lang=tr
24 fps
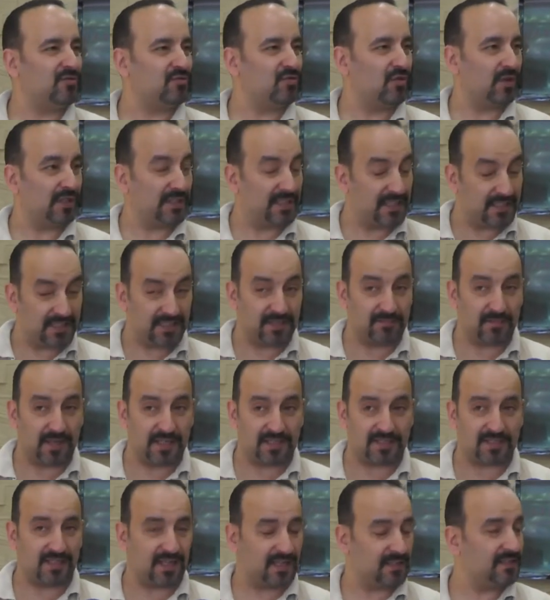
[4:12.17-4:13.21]
sonra kesim
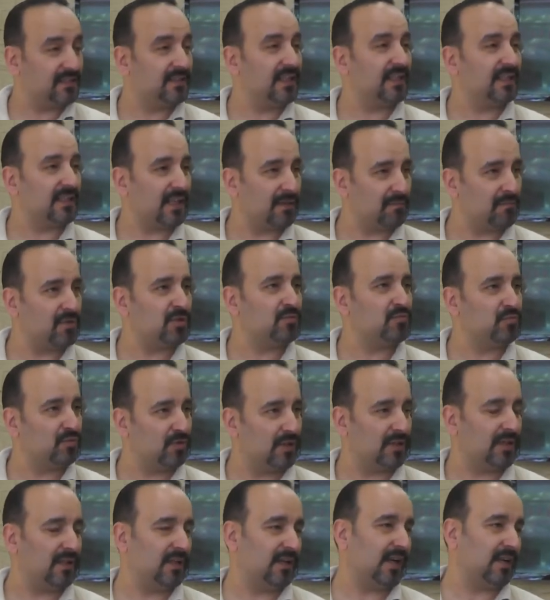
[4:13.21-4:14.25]
esnasındayken biz
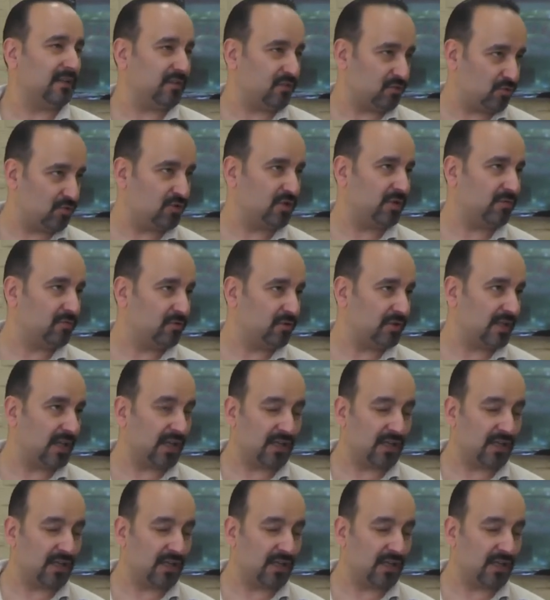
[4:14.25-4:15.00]
bunları artık çözebiliyoruz.